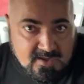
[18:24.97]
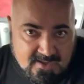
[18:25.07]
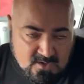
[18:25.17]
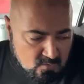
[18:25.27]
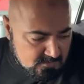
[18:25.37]

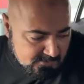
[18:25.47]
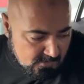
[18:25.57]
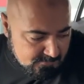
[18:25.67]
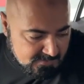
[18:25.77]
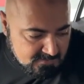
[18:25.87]
एक और
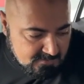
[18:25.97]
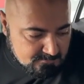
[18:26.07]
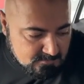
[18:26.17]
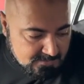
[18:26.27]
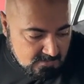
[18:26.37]
ड्रॉबैक
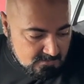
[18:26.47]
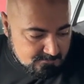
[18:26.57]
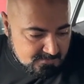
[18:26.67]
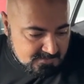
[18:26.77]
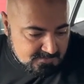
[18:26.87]
आपको यहाँ
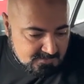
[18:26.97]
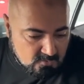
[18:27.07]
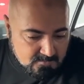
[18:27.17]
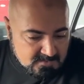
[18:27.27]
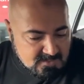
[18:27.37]
पे देखने
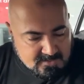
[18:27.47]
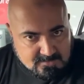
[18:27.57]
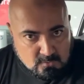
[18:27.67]
को मिलता है अगर